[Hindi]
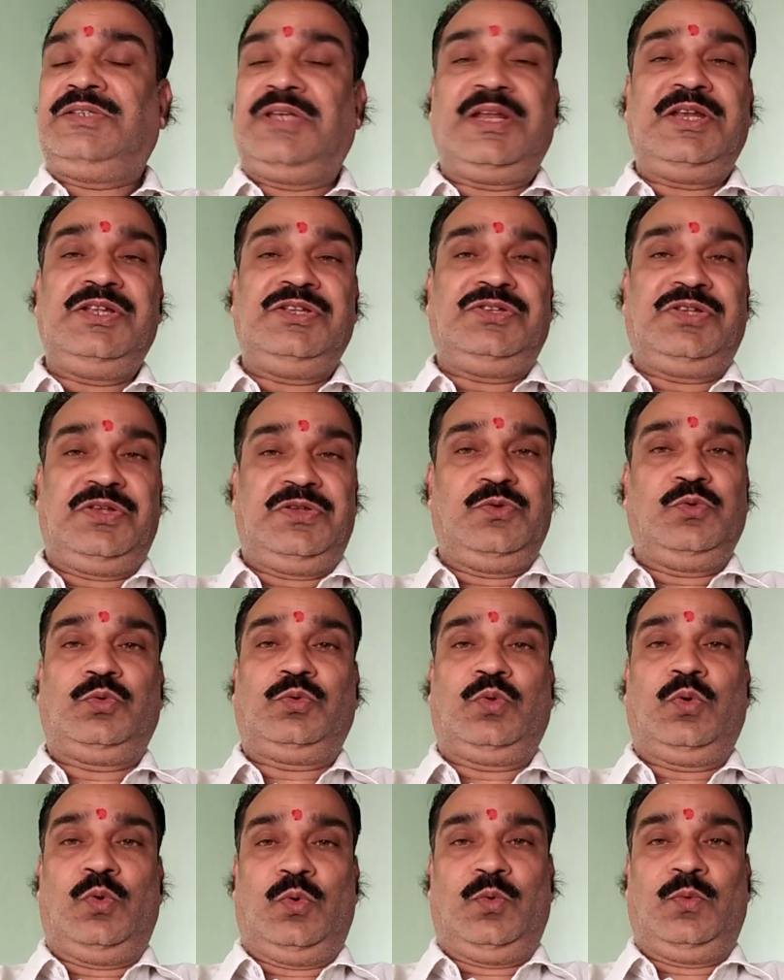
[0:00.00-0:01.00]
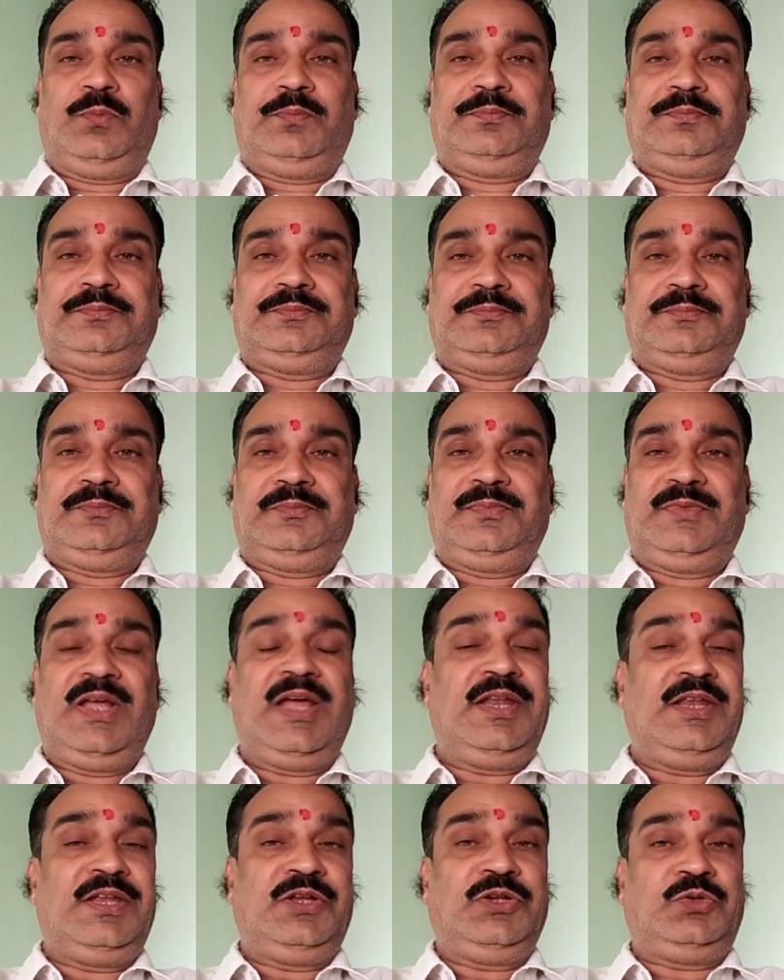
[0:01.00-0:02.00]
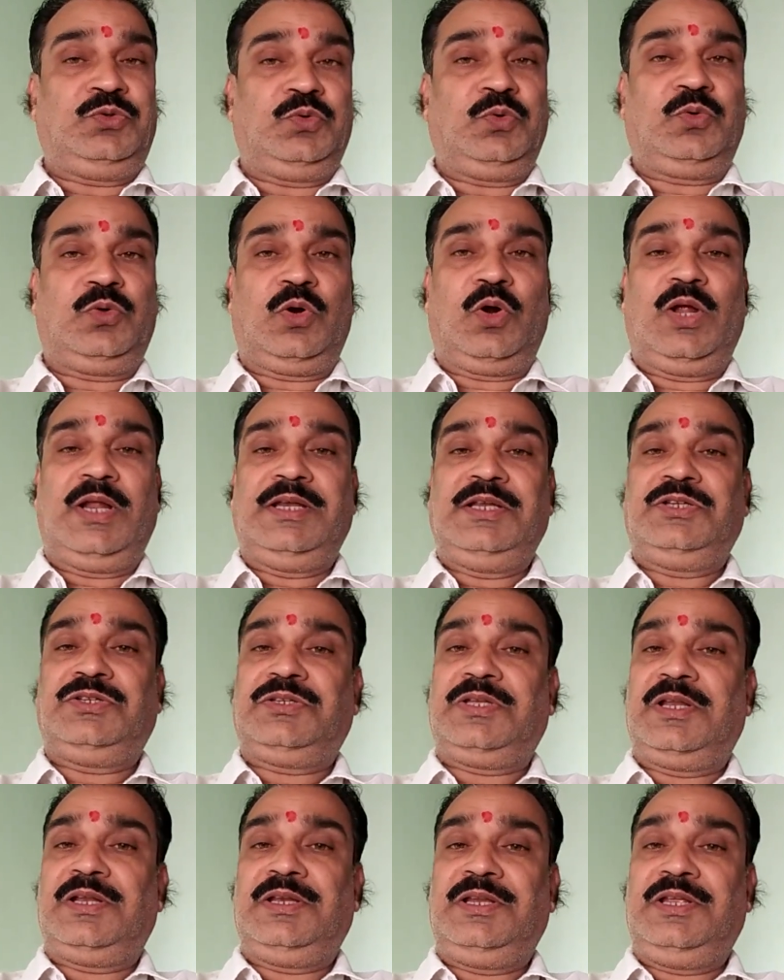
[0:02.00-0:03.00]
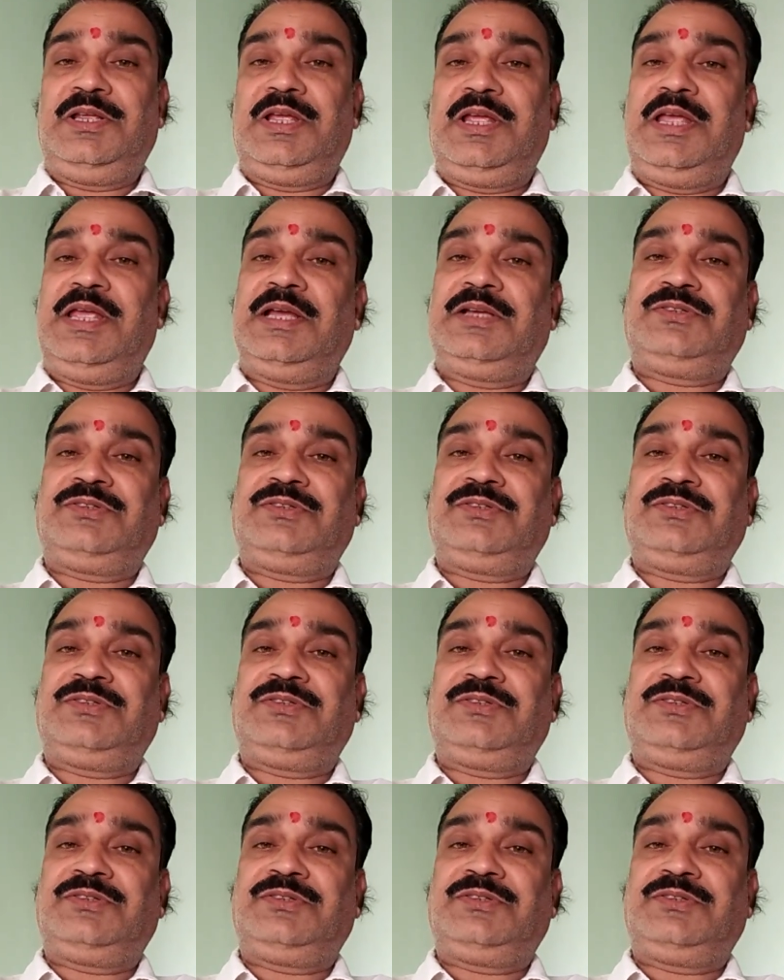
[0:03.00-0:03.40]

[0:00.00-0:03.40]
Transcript: शनि से युक्त हो यानी कि शुक्र और शनि